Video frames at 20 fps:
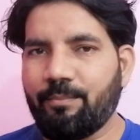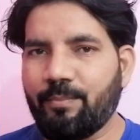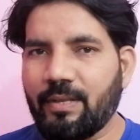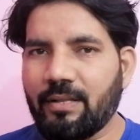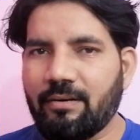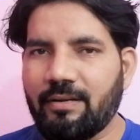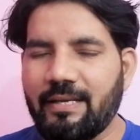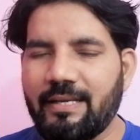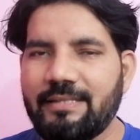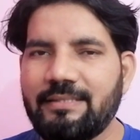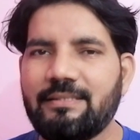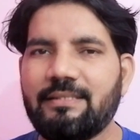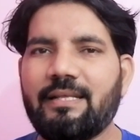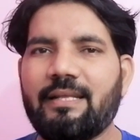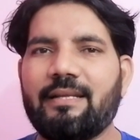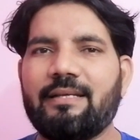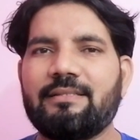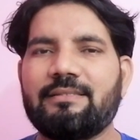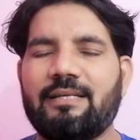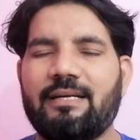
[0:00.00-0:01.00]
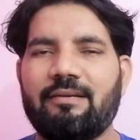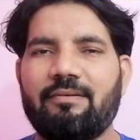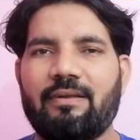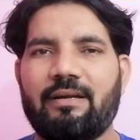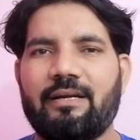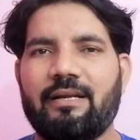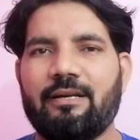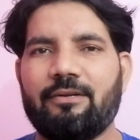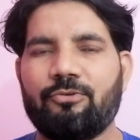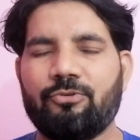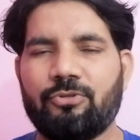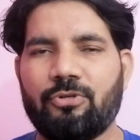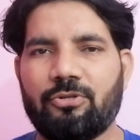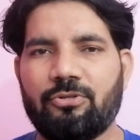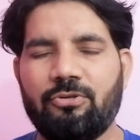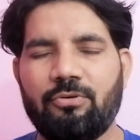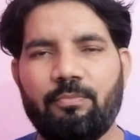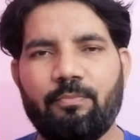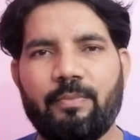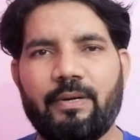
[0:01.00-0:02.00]
మీరు ఇంజనీరింగ్ సైడ్ వెళ్ళడానికి
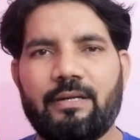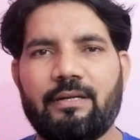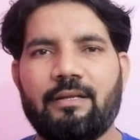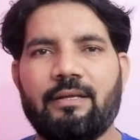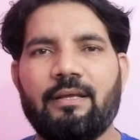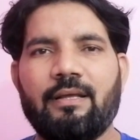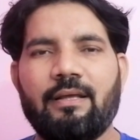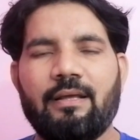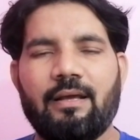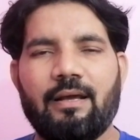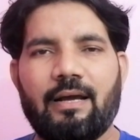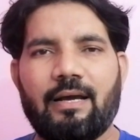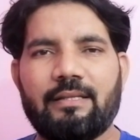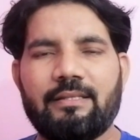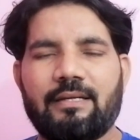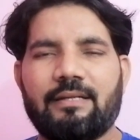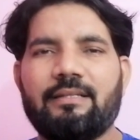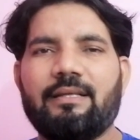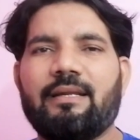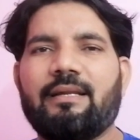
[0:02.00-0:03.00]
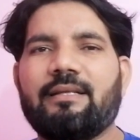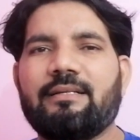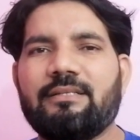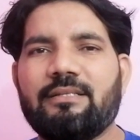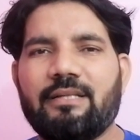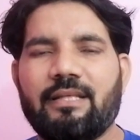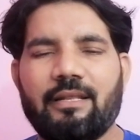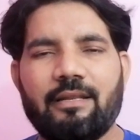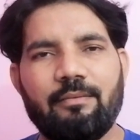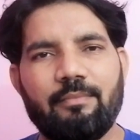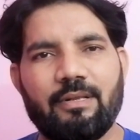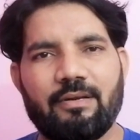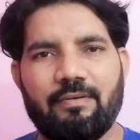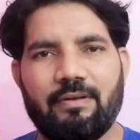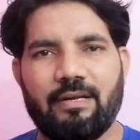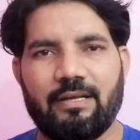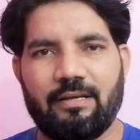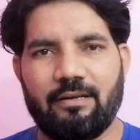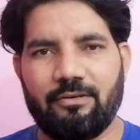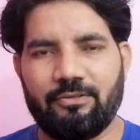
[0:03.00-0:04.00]
కుదరదు బట్ అదర్ దాన్ ఇంజనీరింగ్ మీరు
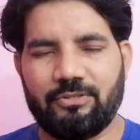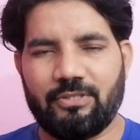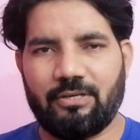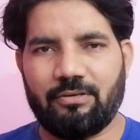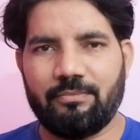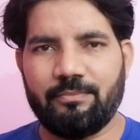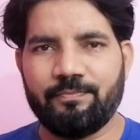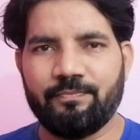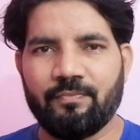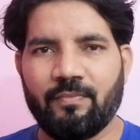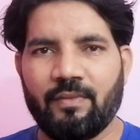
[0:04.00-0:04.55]
వెళ్ళగలుగుతారు